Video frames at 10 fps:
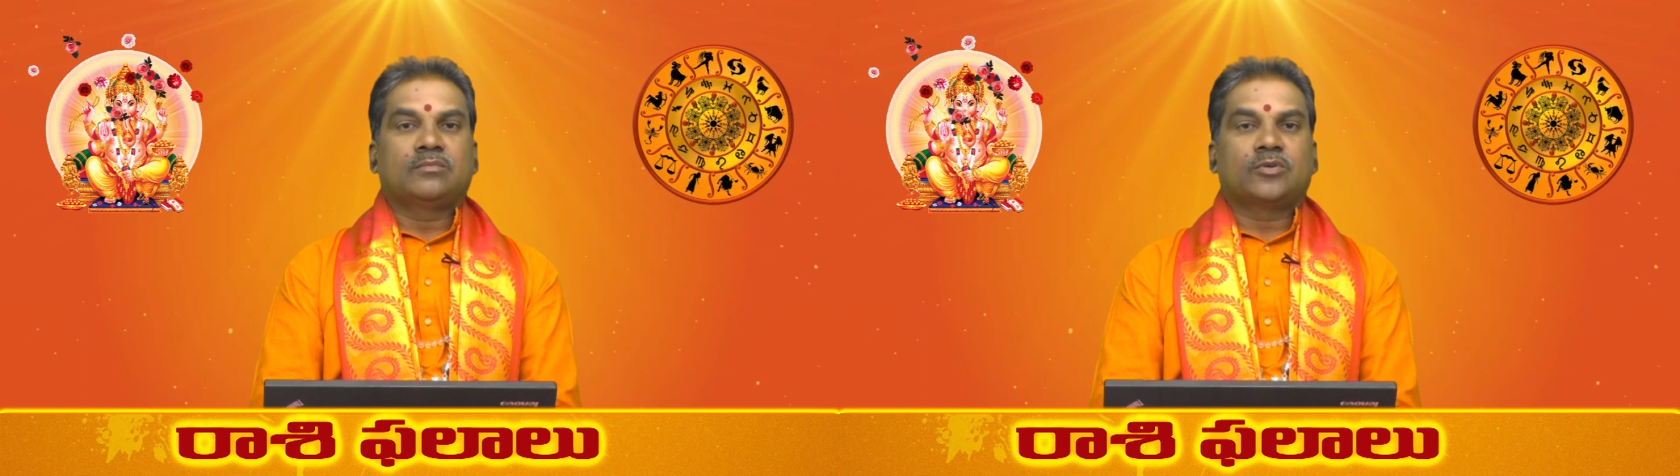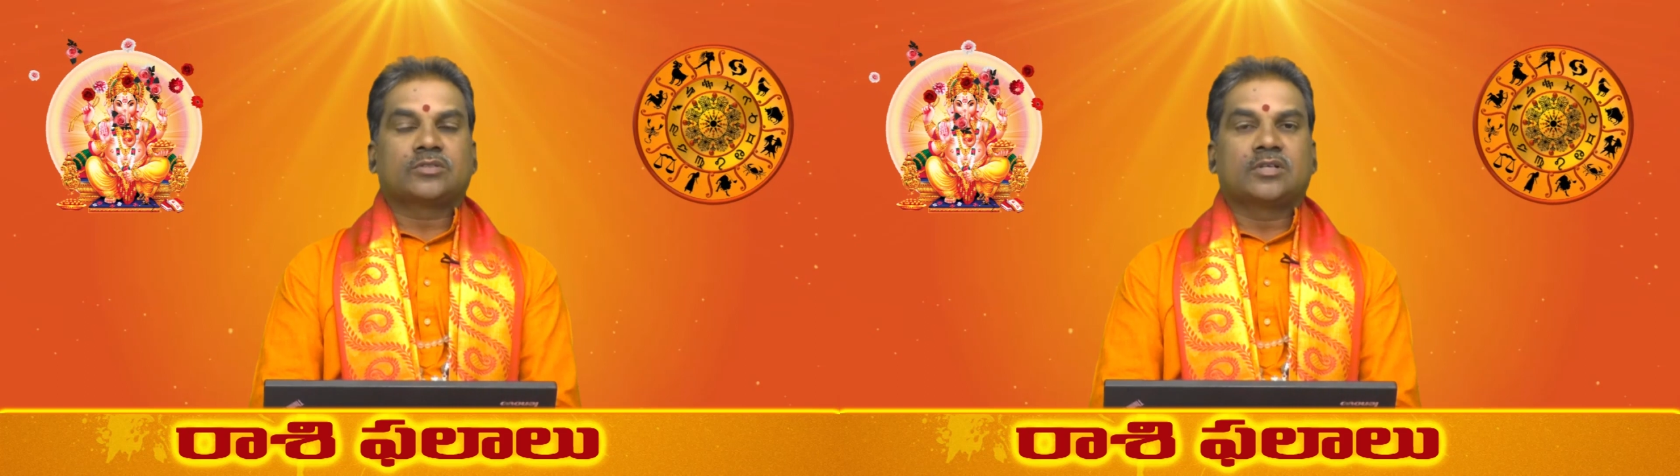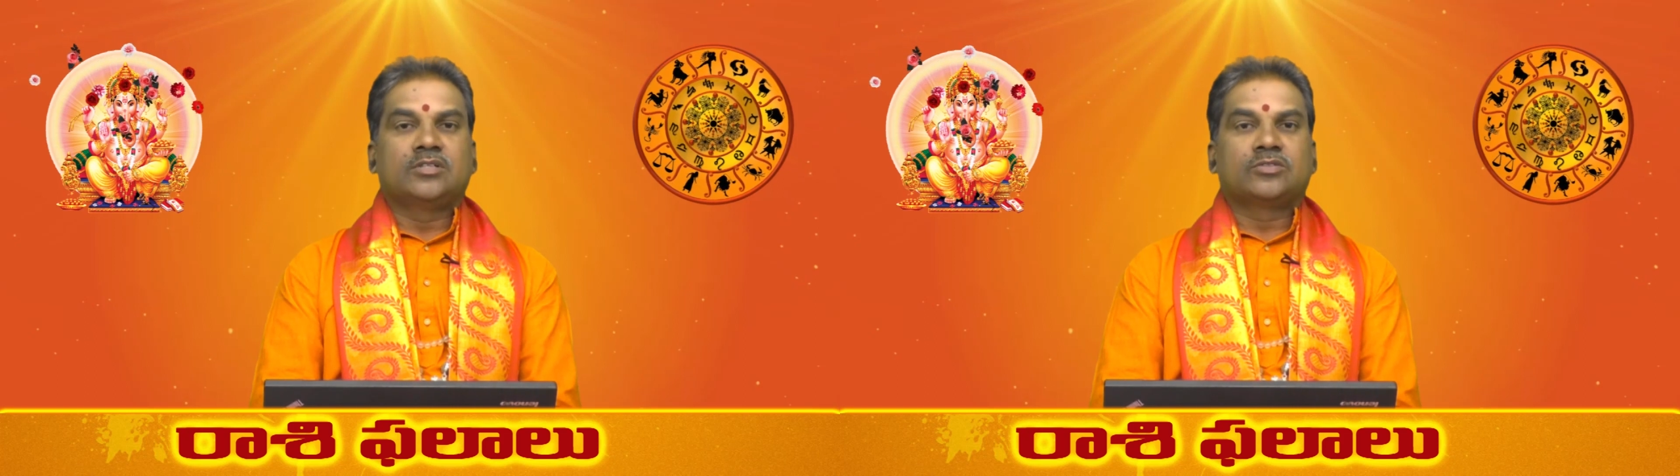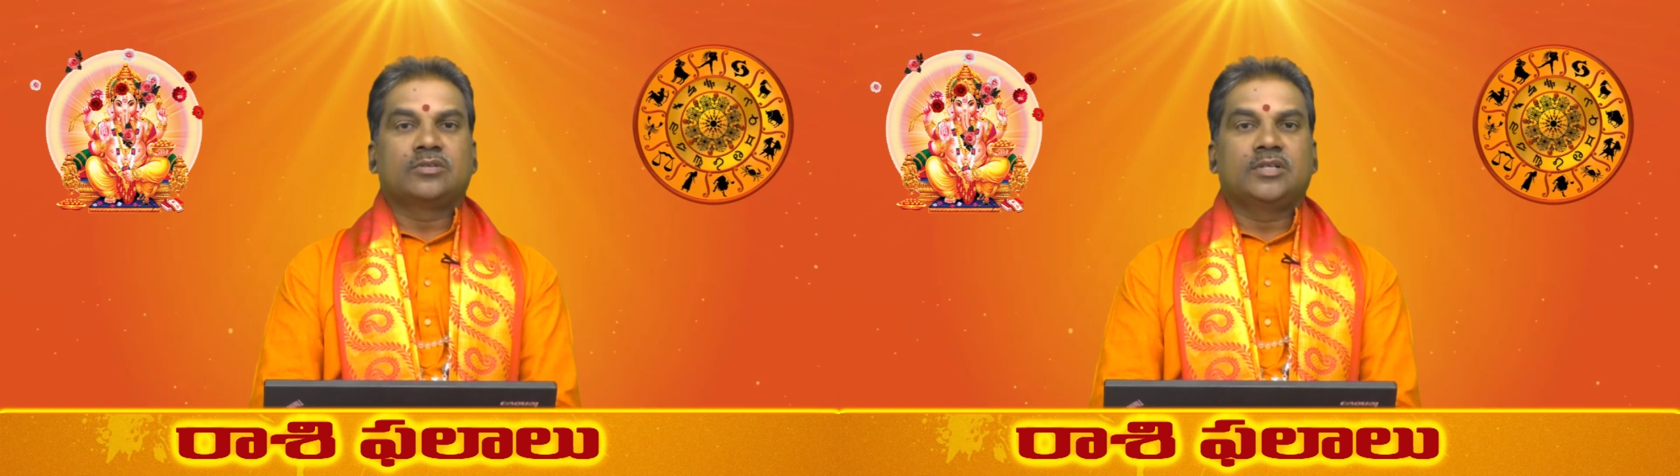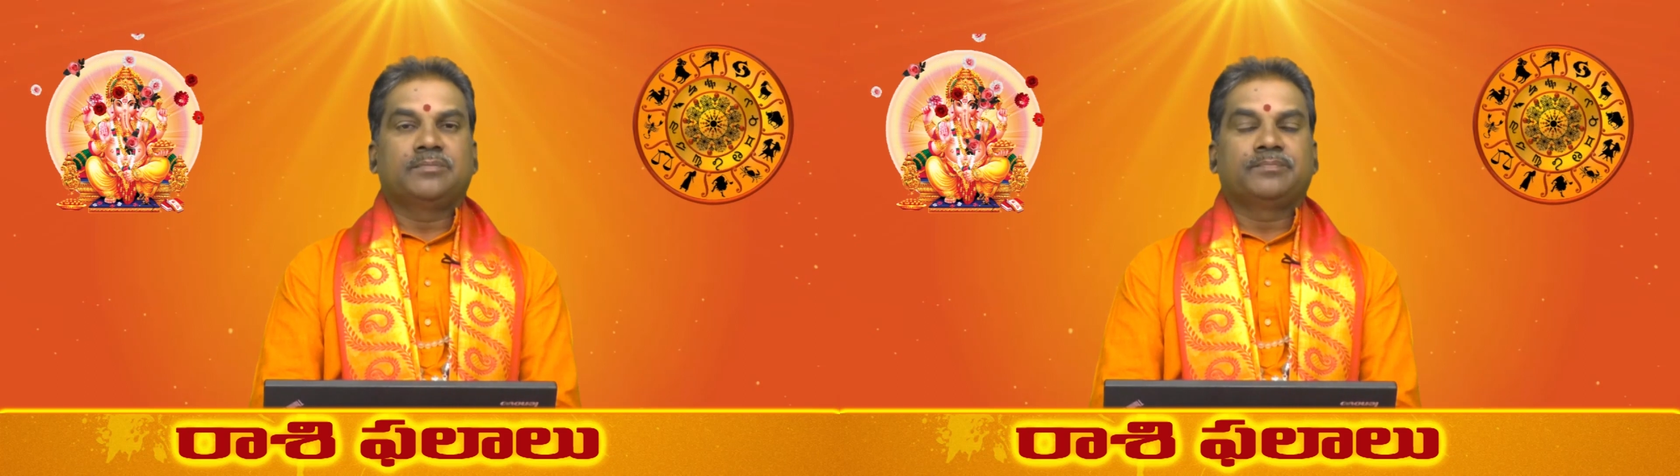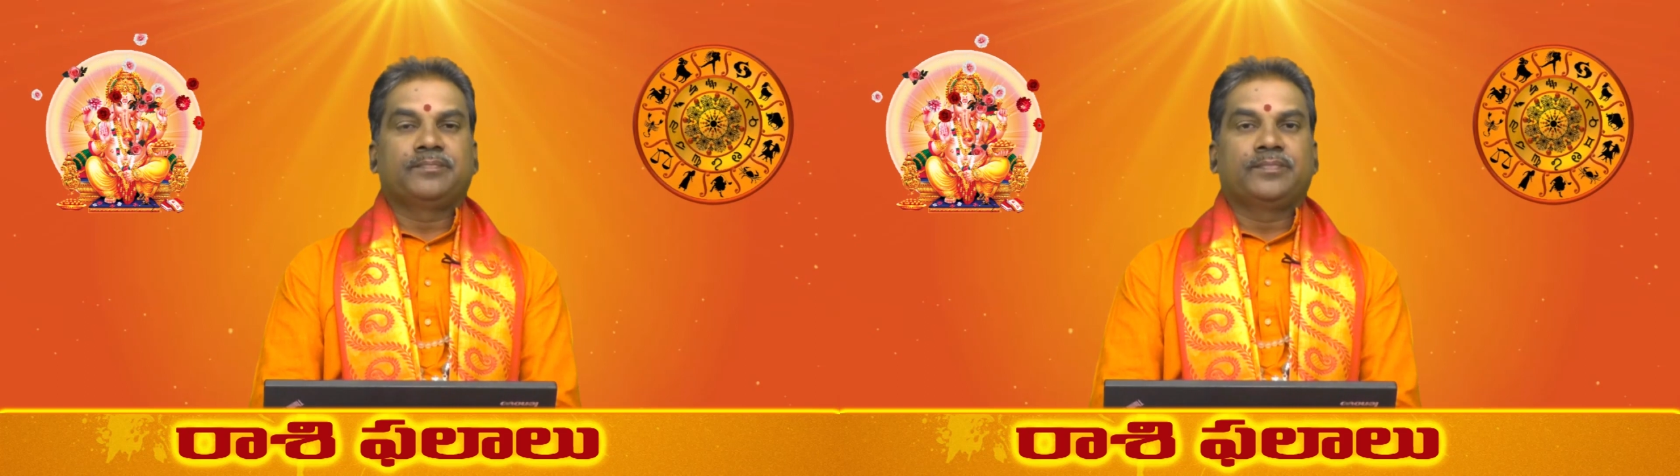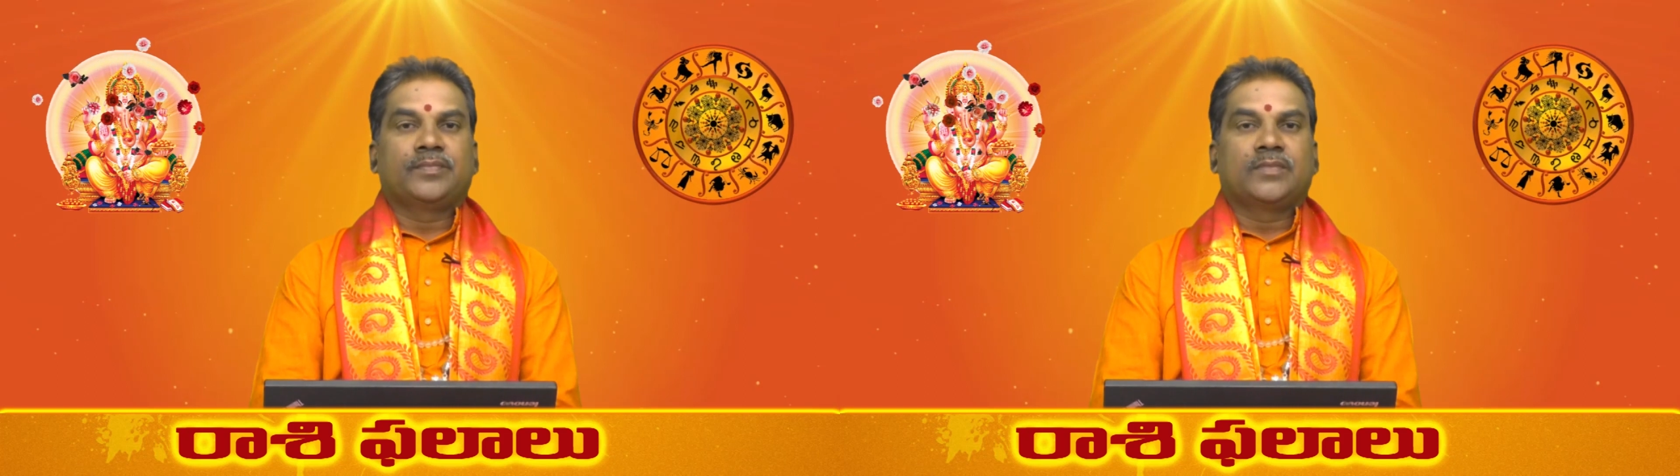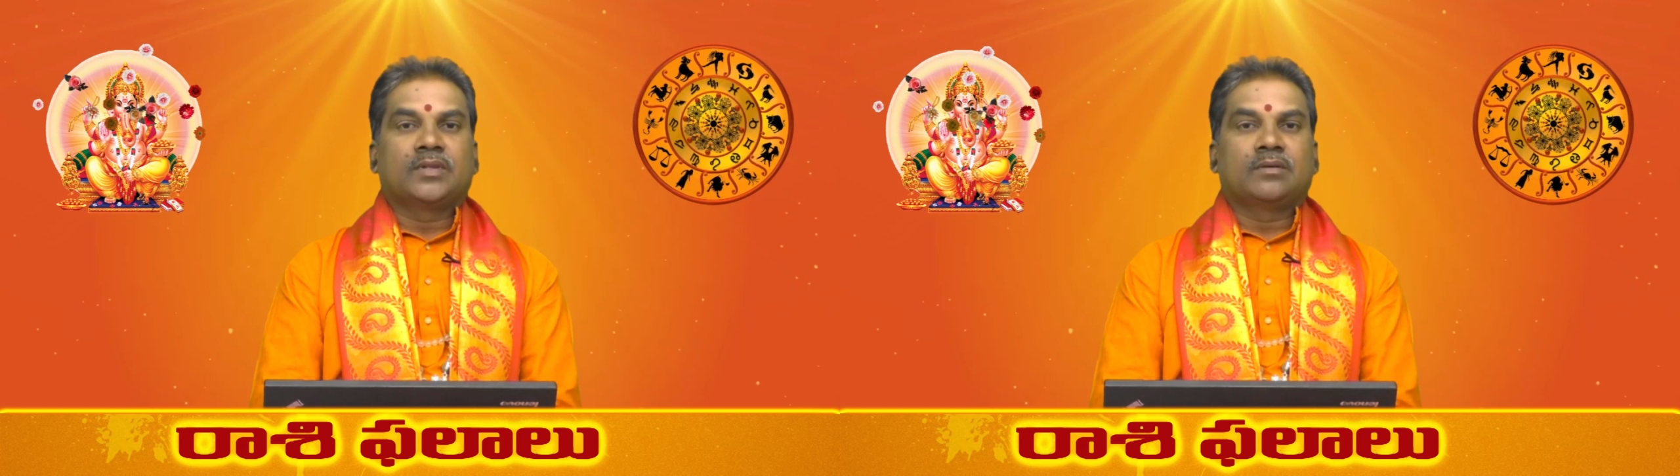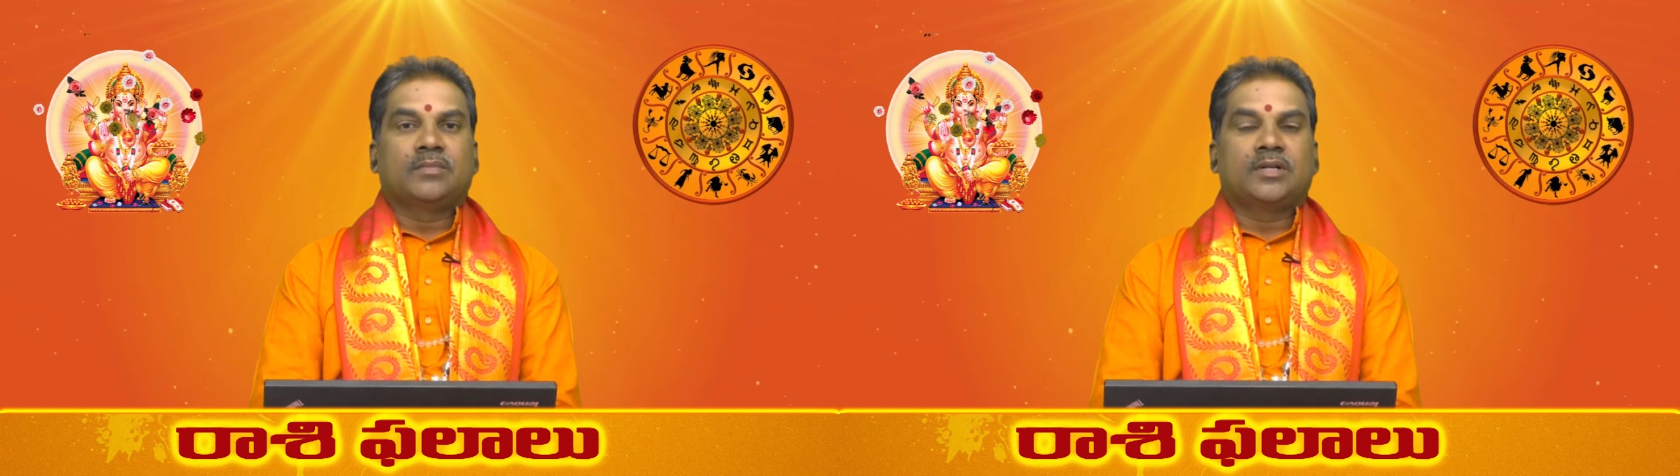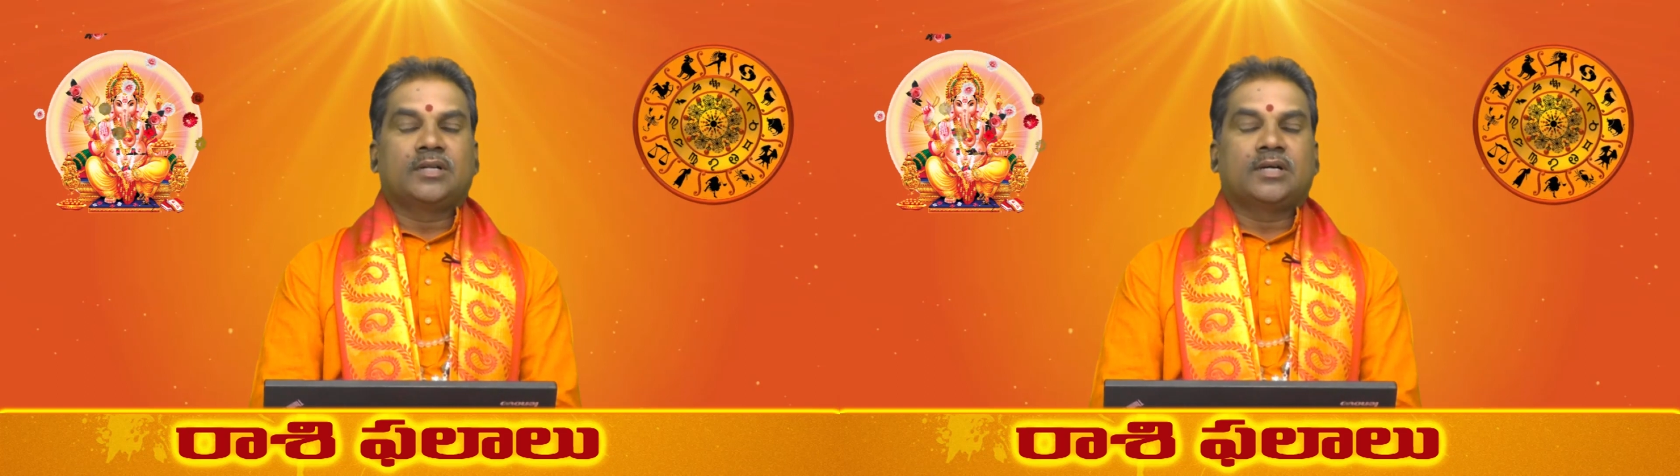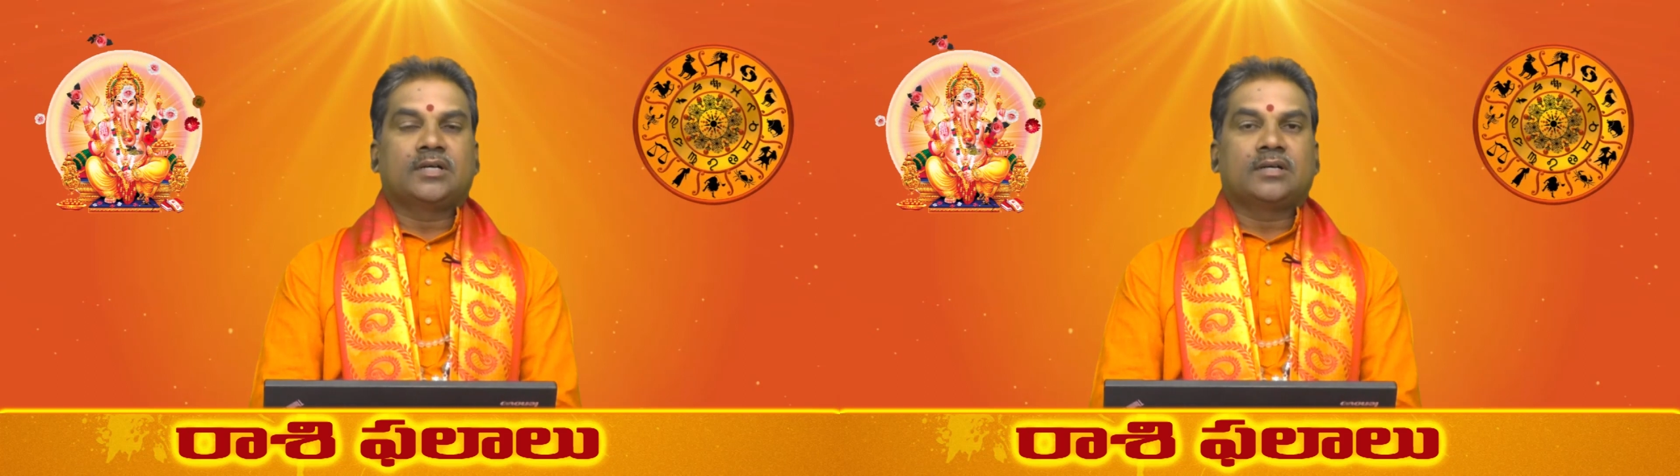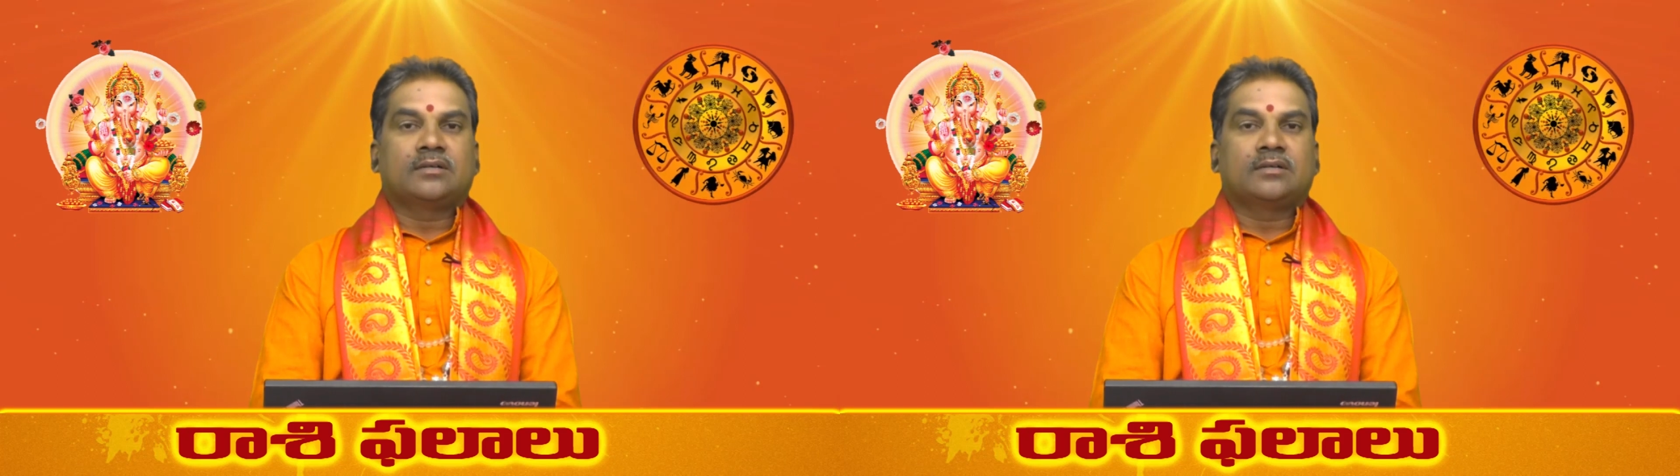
పురస్కరించుకుని మరి గ్రహ